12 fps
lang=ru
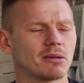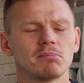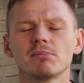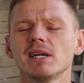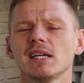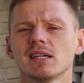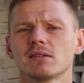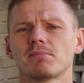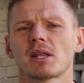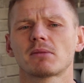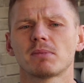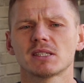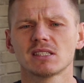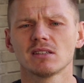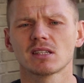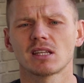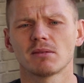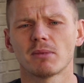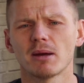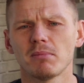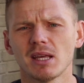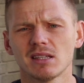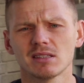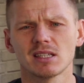там были предпосылки,
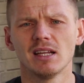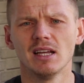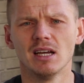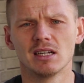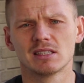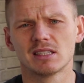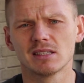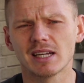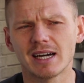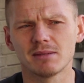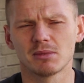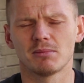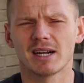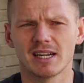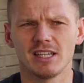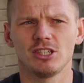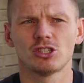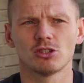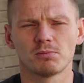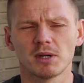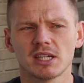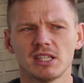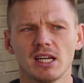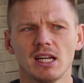моменты, да, мы могли еще
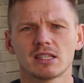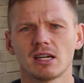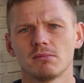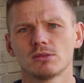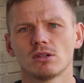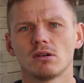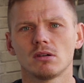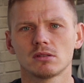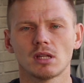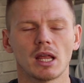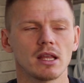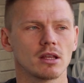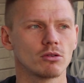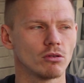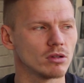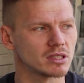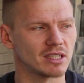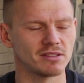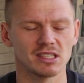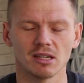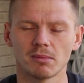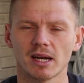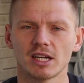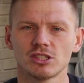пыхтели там, но третий гол
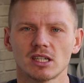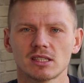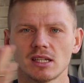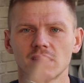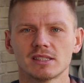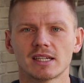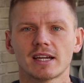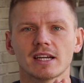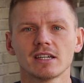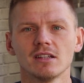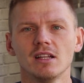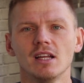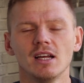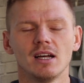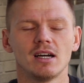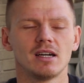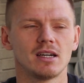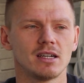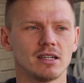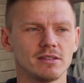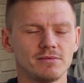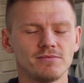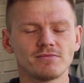совсем окончательно закрыл а,